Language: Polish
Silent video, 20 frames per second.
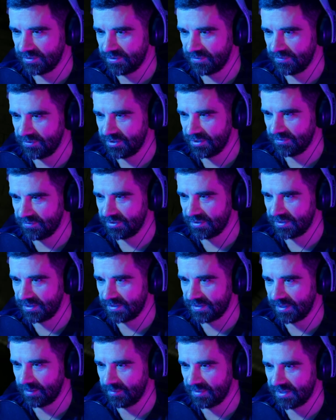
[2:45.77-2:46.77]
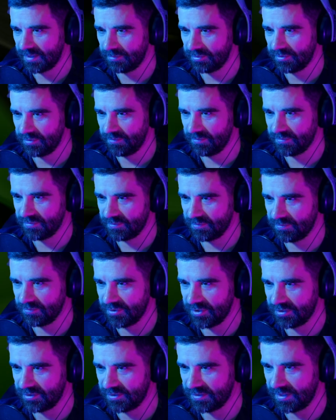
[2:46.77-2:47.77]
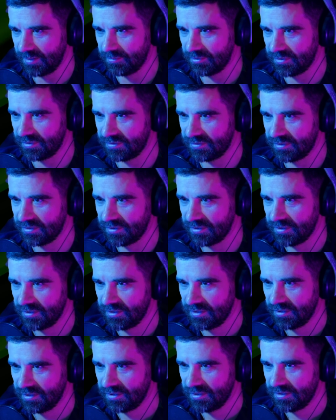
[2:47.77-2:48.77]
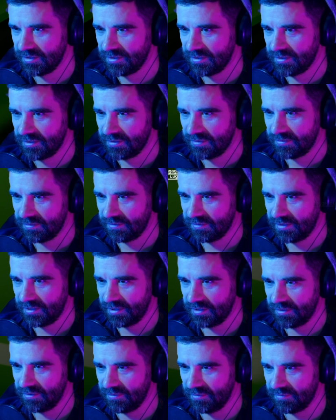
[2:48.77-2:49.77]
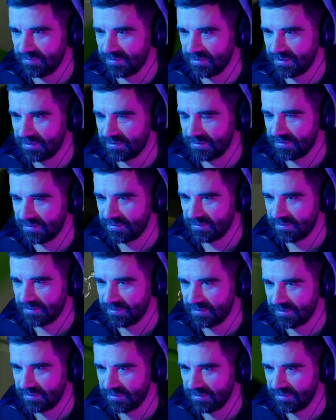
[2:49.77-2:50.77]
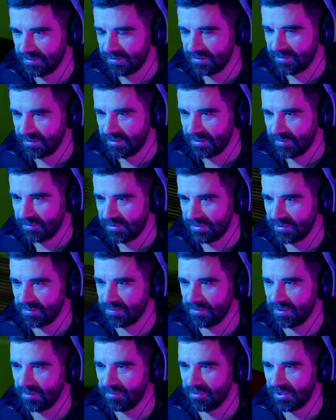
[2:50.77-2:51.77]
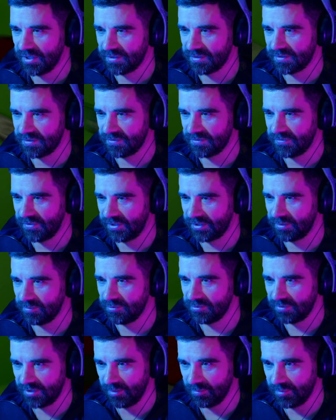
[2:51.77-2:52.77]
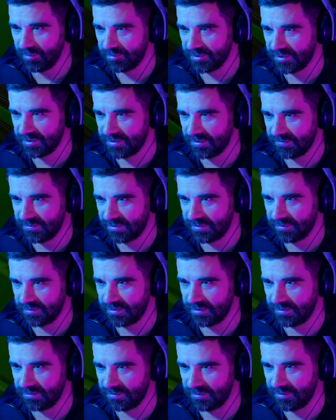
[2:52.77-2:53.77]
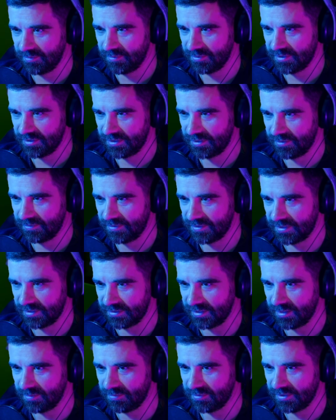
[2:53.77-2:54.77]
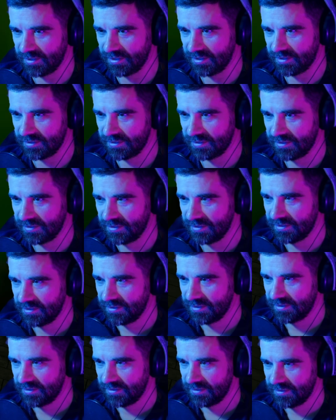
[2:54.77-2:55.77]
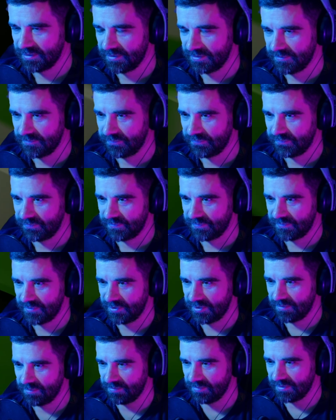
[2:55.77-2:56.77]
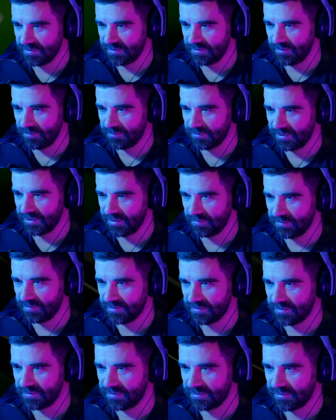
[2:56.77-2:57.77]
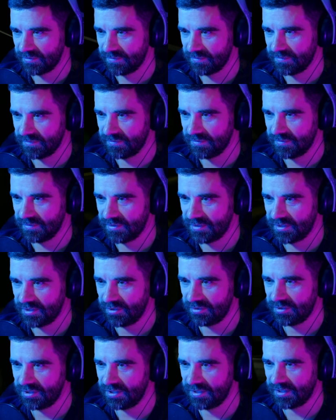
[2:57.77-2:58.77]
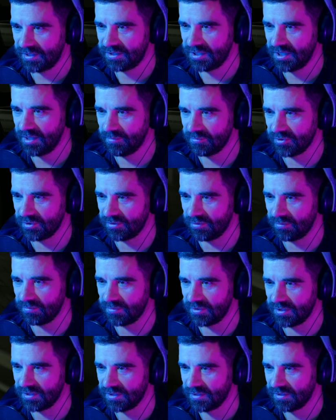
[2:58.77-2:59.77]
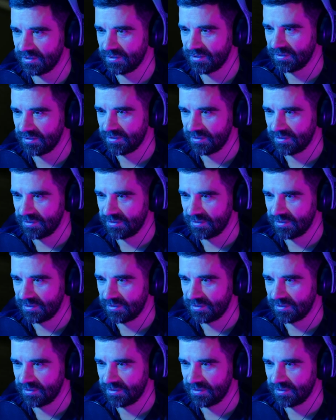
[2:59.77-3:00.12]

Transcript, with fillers: A to oczywiście wszystkie same zamkną? Może muszę to zamknąć. No ja, close. Przecież nie pojadę z otwartym lukiem, bo mi jeszcze wskoczy ktoś i będzie chciał za darmo jechać. Jakiś bezdomny albo coś. To się tak ciemno robi.